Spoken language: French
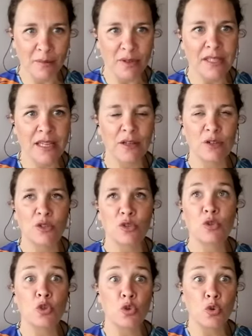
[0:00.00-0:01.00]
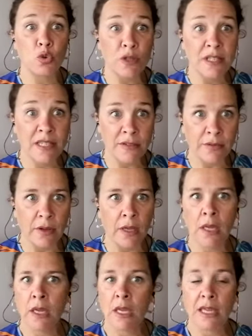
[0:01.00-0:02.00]
c'est quelque chose que je cultive
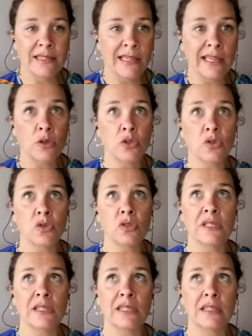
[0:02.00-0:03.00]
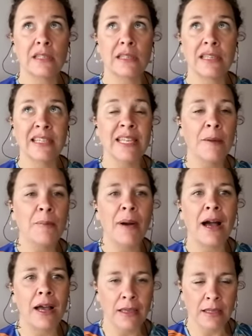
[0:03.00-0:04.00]
et c'est quelque chose qui n'est pas
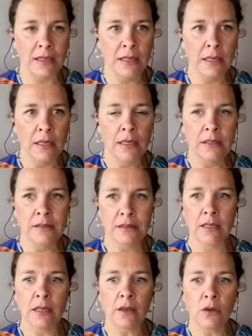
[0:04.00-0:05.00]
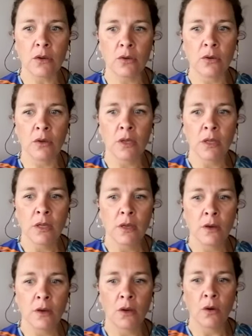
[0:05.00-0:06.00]
acquis. C'est-à-dire que
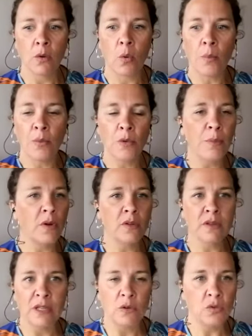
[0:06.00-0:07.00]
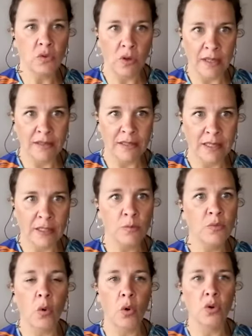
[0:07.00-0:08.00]
on peut prendre des coups sur la tête.
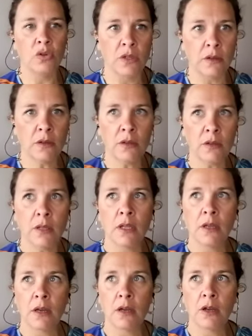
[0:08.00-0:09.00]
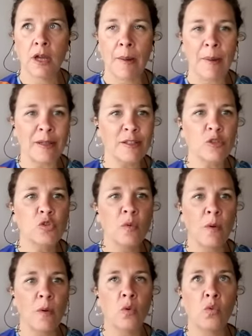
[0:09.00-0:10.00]
Pour autant, à partir du
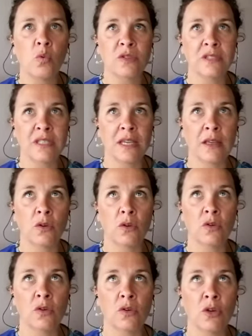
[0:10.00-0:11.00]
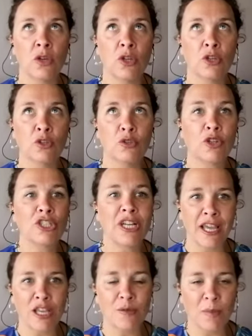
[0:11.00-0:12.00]
moment où on sait que dans chaque
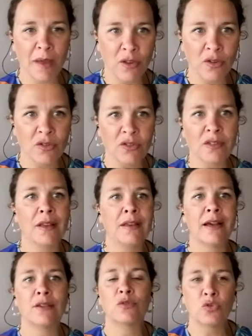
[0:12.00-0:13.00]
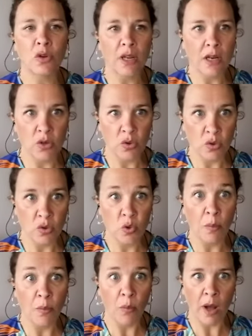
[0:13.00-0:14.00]
expérience, il y a toujours quelque chose de
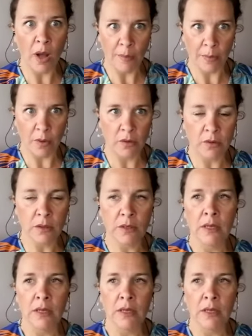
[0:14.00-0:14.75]
bon à prendre,